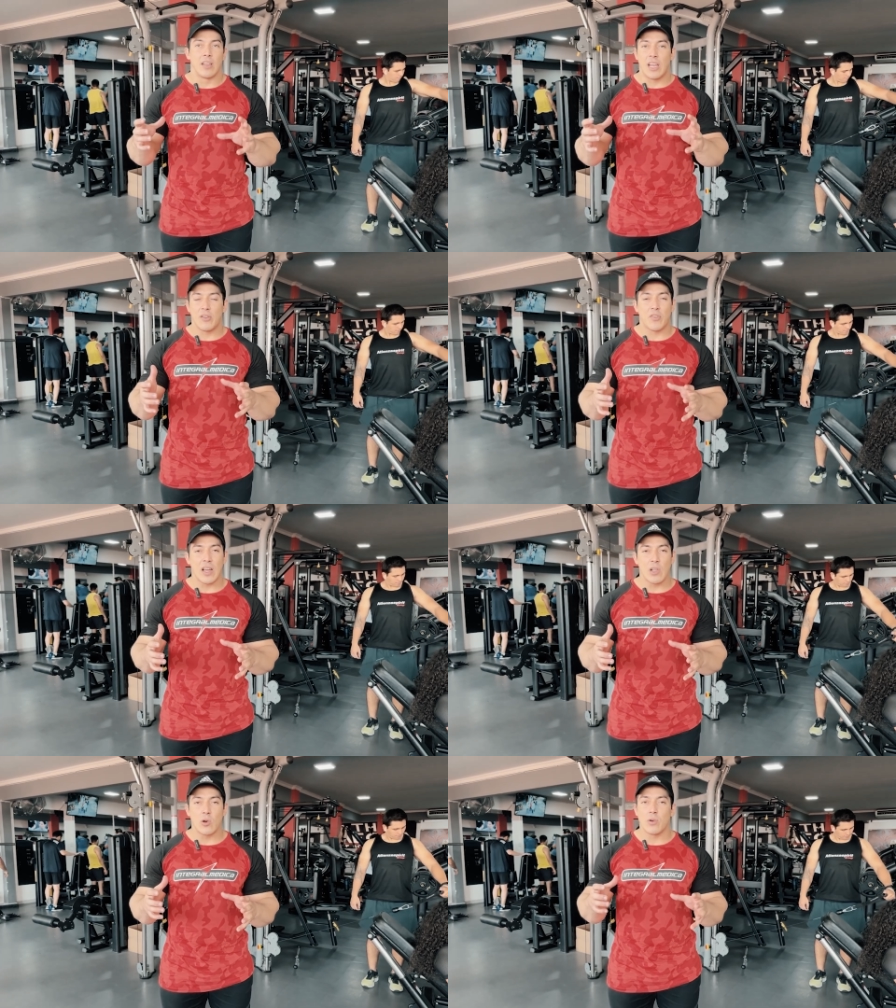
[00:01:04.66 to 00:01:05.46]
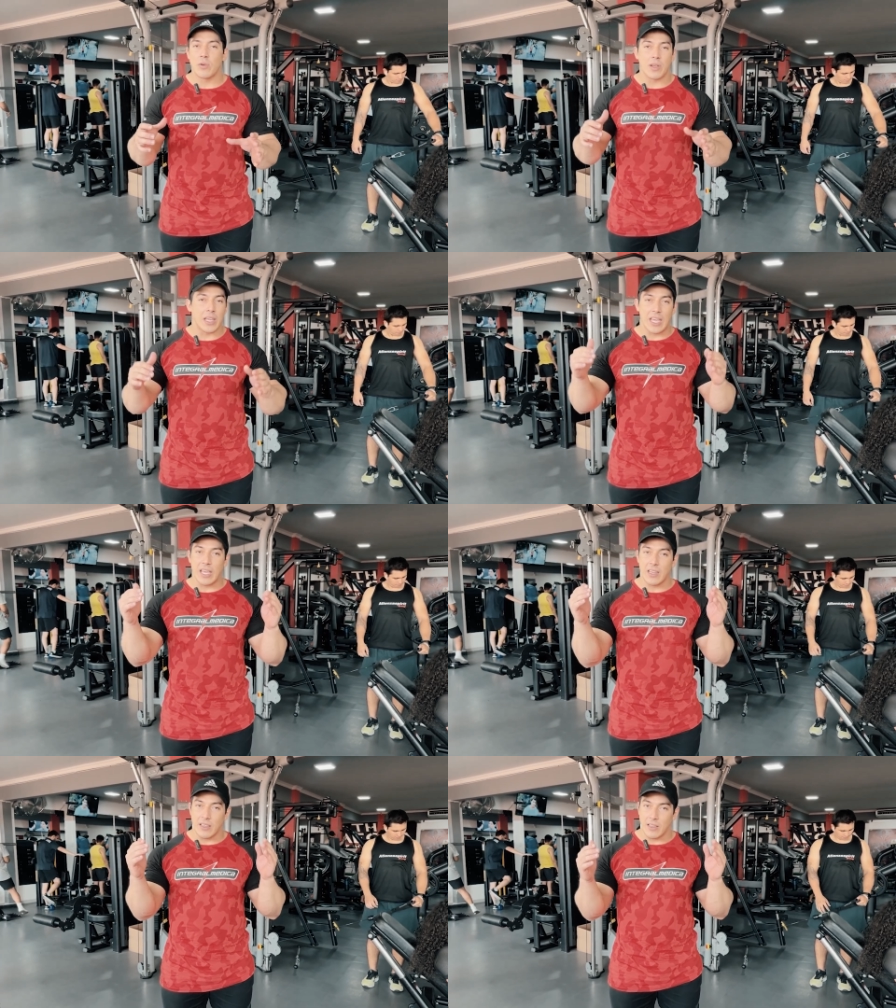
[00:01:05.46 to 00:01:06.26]
el fallo
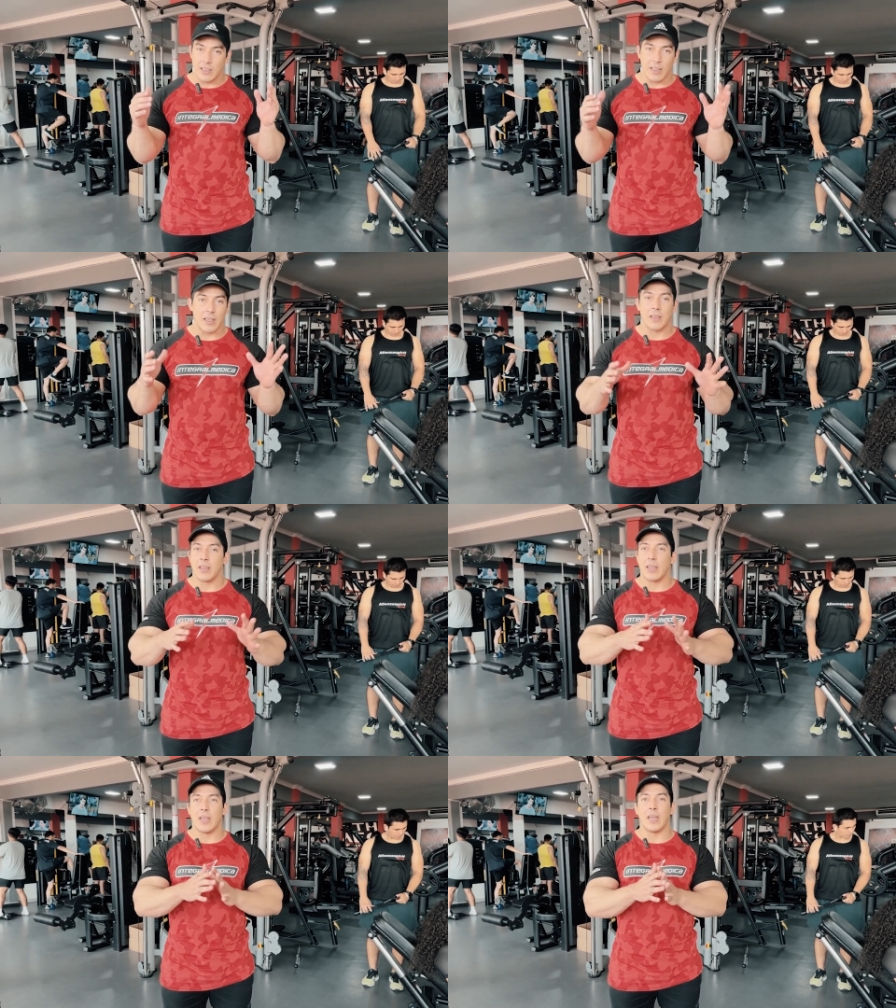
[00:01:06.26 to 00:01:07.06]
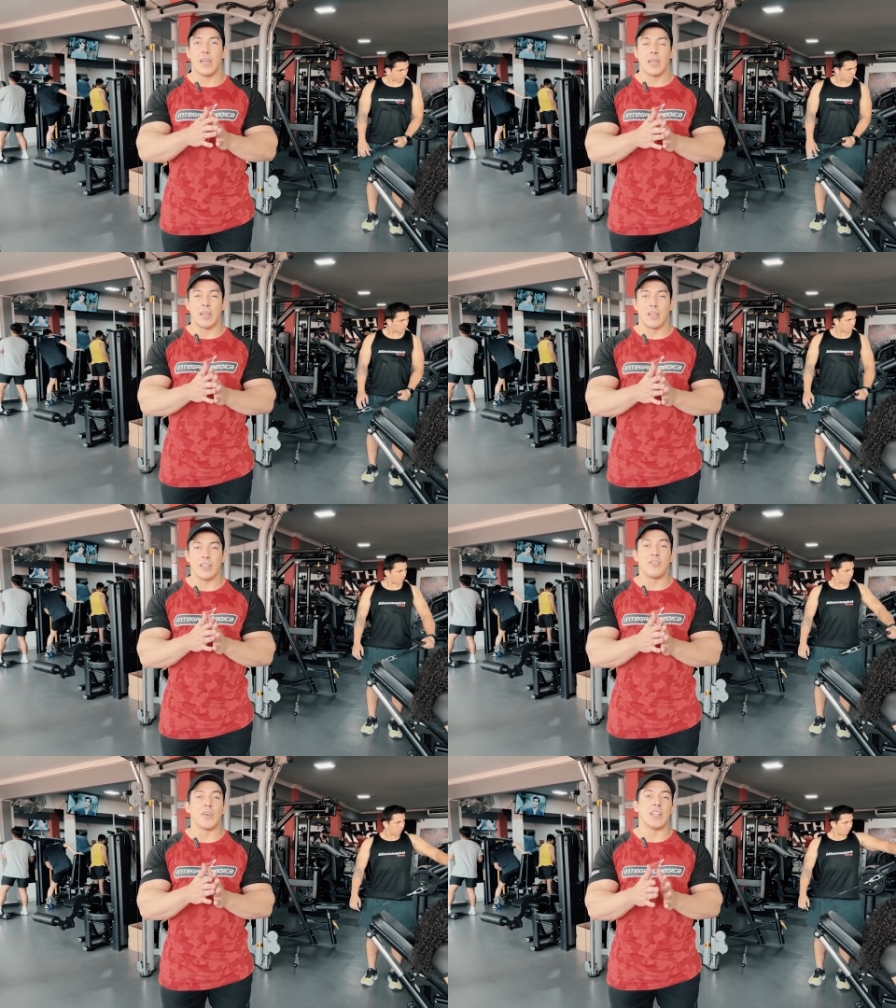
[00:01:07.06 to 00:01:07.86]
es eh,
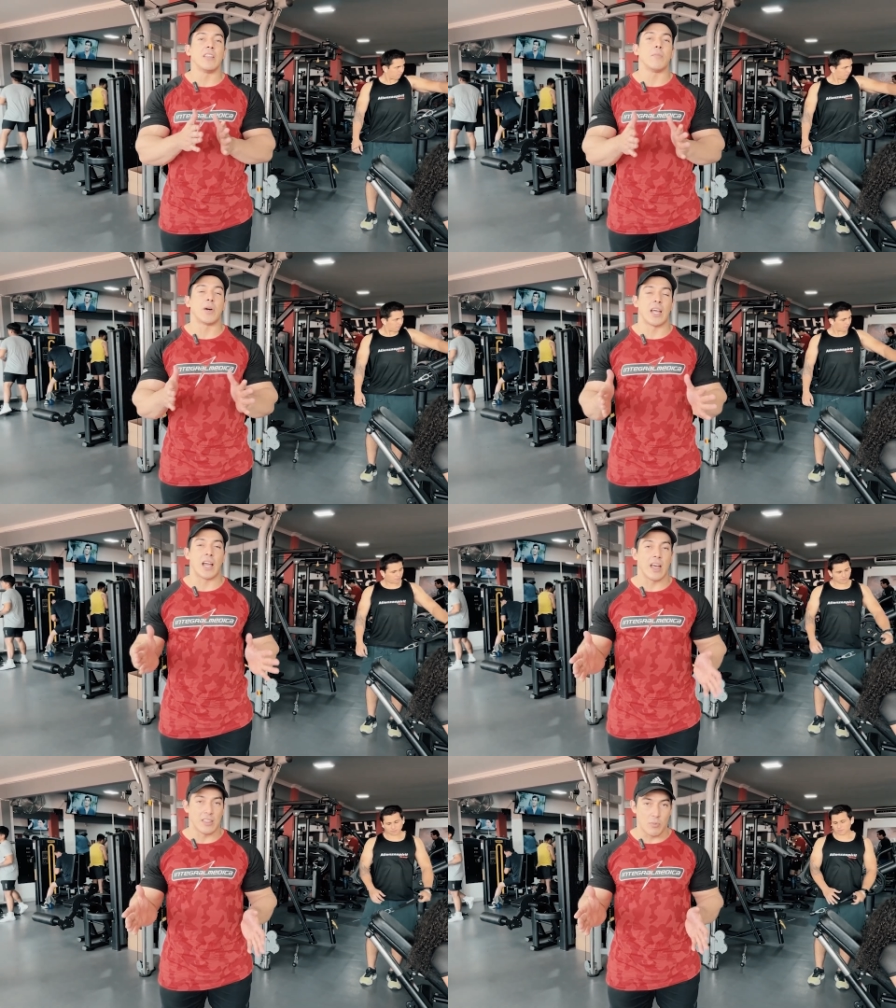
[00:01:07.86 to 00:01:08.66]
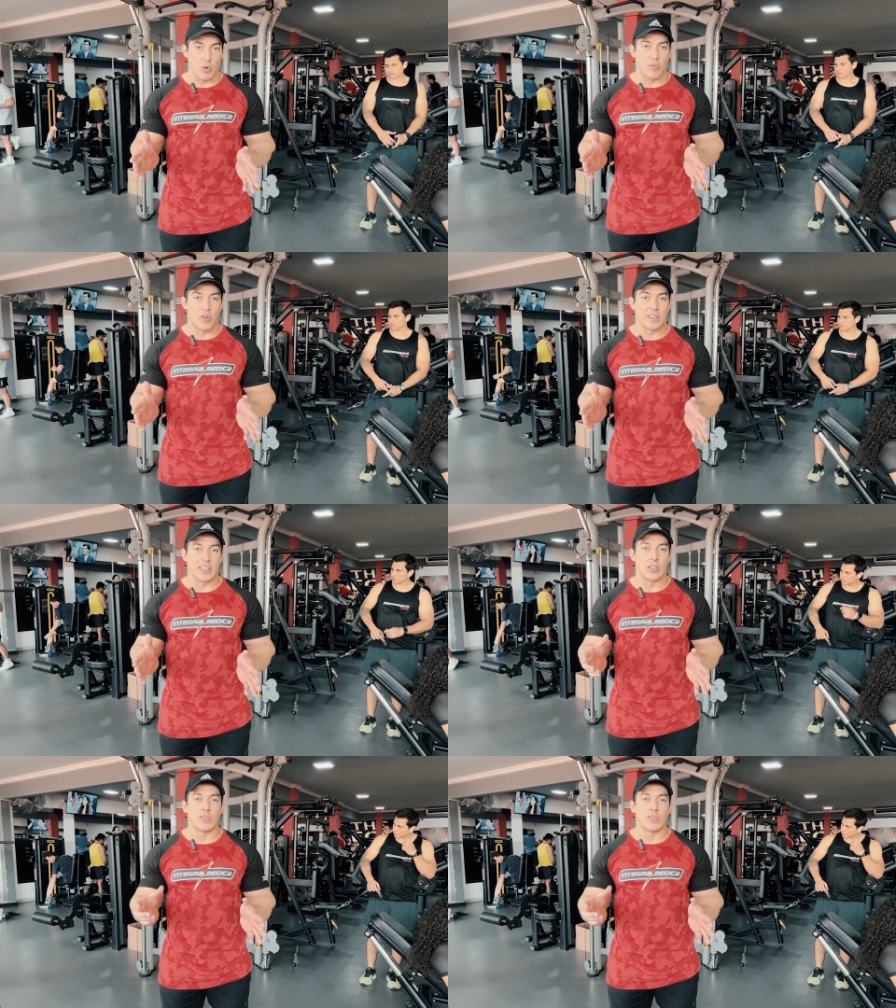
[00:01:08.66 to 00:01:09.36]
diferente para cada tipo de fuerza.